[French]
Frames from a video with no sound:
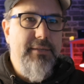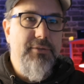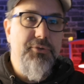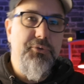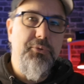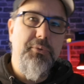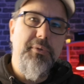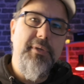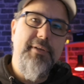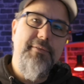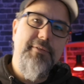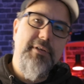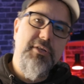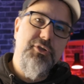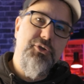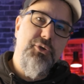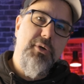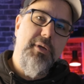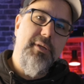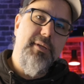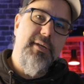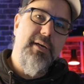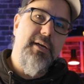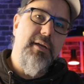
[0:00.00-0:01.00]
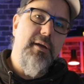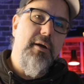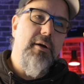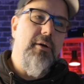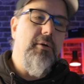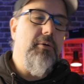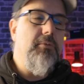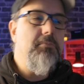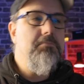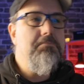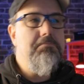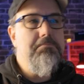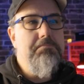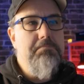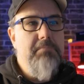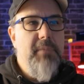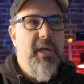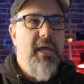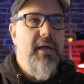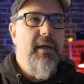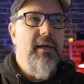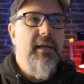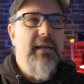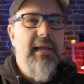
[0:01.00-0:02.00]
Sur les versions antérieures,
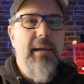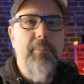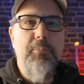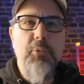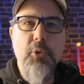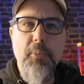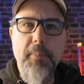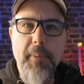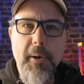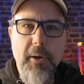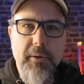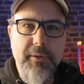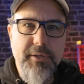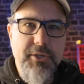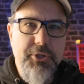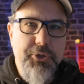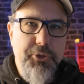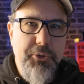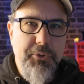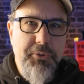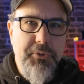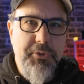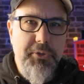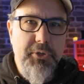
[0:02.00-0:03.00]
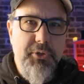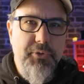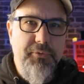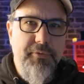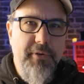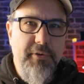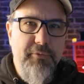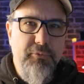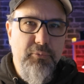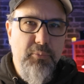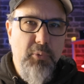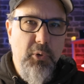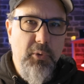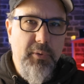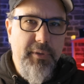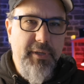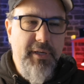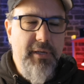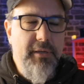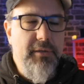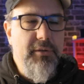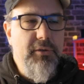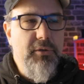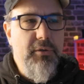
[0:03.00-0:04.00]
la plupart des choses que je vais vous
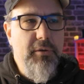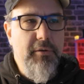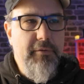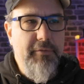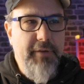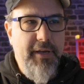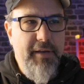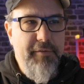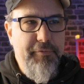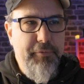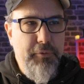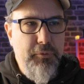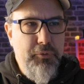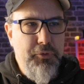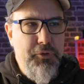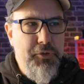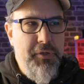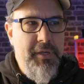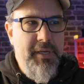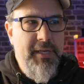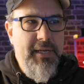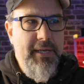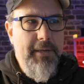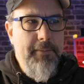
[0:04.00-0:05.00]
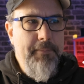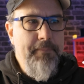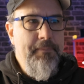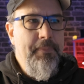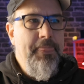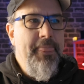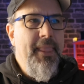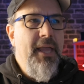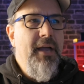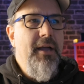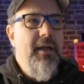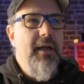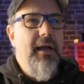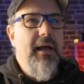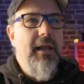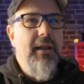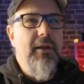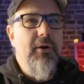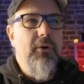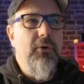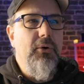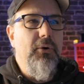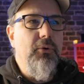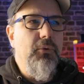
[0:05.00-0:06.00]
montrer devraient fonctionner.
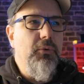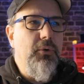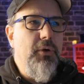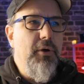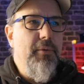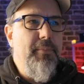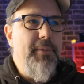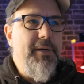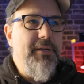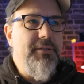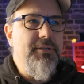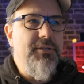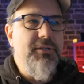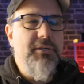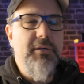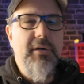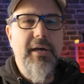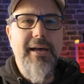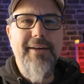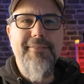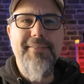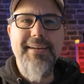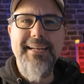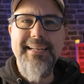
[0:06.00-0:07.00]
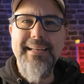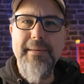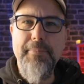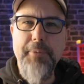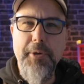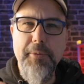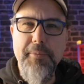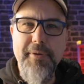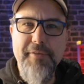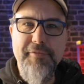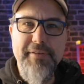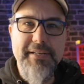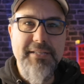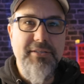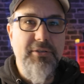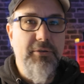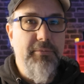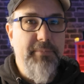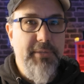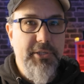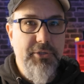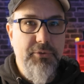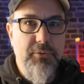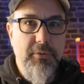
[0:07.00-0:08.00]
Alors, on commence ça avec la première façon,
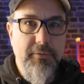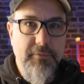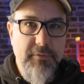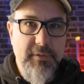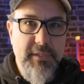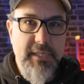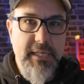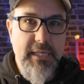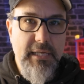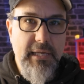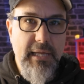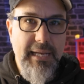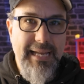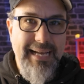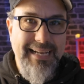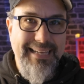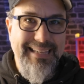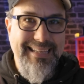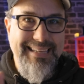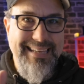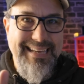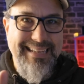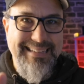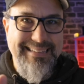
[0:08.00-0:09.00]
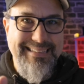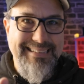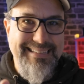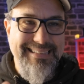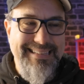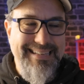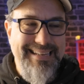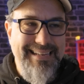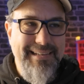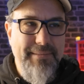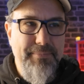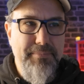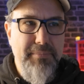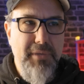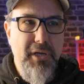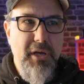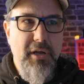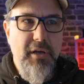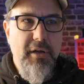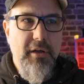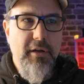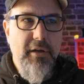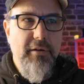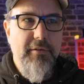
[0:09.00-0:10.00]
mais je dois vous dire que la quatrième
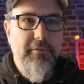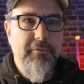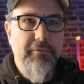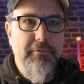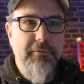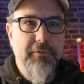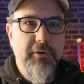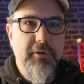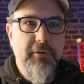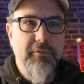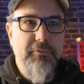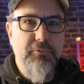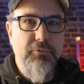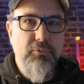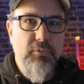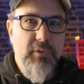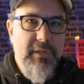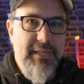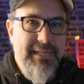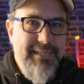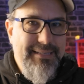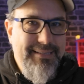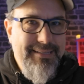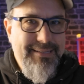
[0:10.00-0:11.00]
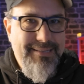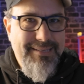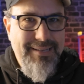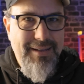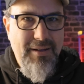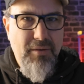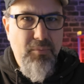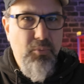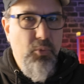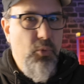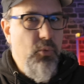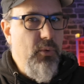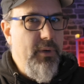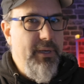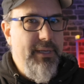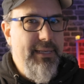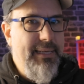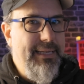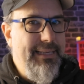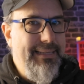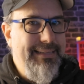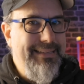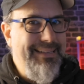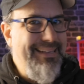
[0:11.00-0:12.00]
va vous laisser sans mots.
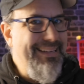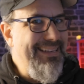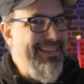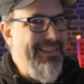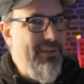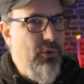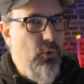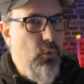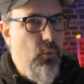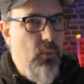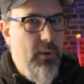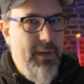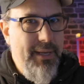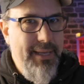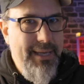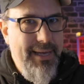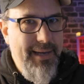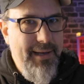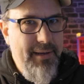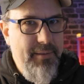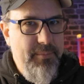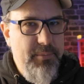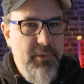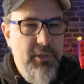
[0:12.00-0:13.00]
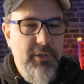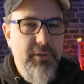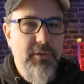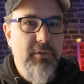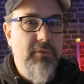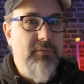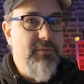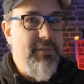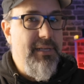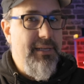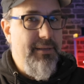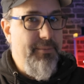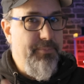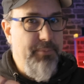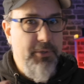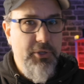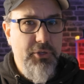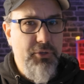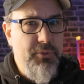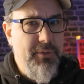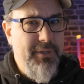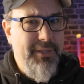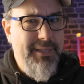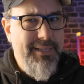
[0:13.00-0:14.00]
Elle est incroyable. Donc, vous n'avez pas le
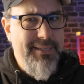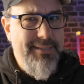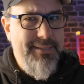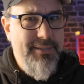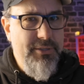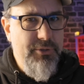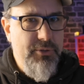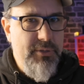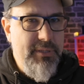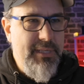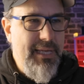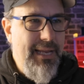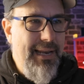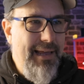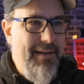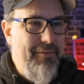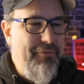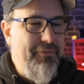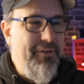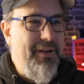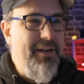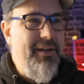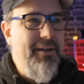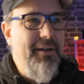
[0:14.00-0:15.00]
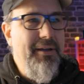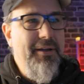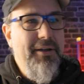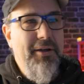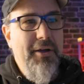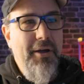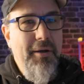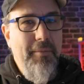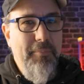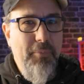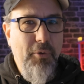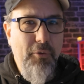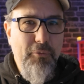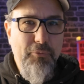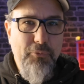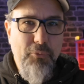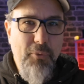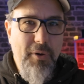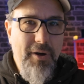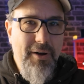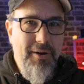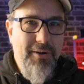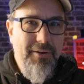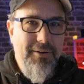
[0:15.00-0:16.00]
choix de rester jusqu'à la fin pour
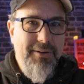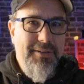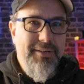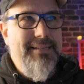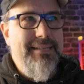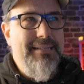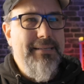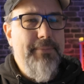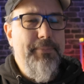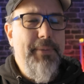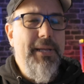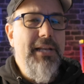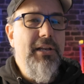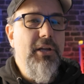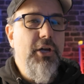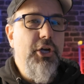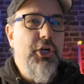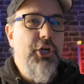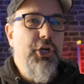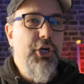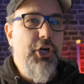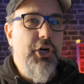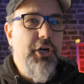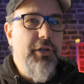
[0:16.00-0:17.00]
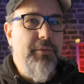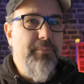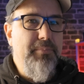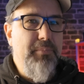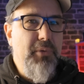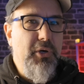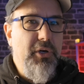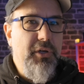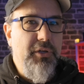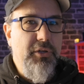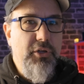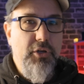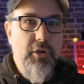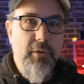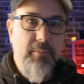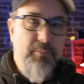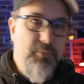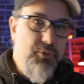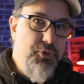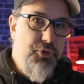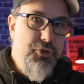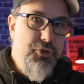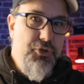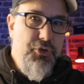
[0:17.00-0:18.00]
voir. Ça s'appelle le God Mode
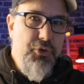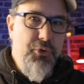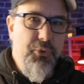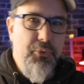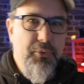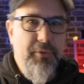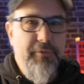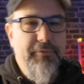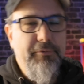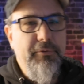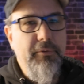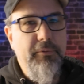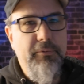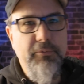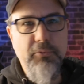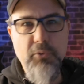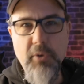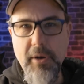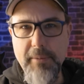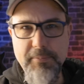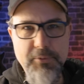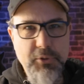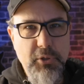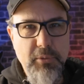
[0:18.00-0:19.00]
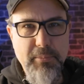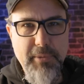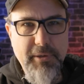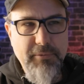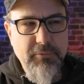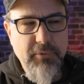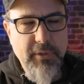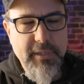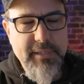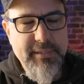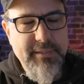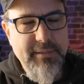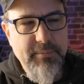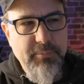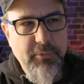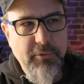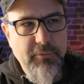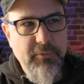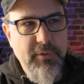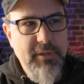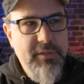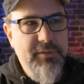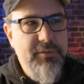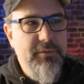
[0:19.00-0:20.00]
comme Dieu. Il faut, absolument que vous rester pour
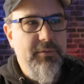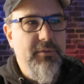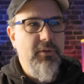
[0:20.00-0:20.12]
voir ça.